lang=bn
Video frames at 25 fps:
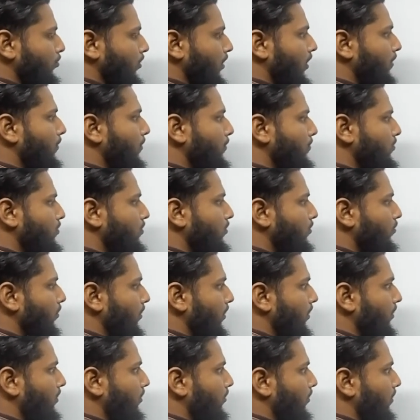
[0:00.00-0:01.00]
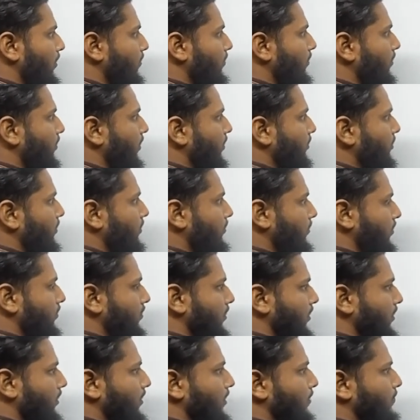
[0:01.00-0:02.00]
তো এইভাবে যদি করেন তাহলে আমার আশা করা
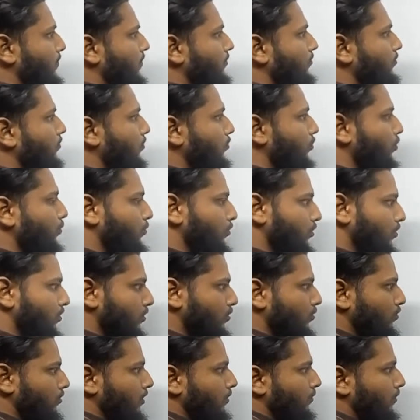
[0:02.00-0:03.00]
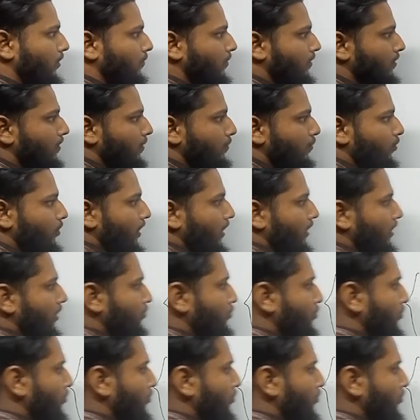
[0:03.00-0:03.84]
যায় এই ম্যাথগুলো খুব সহজে করতে পারবেন এবং এটা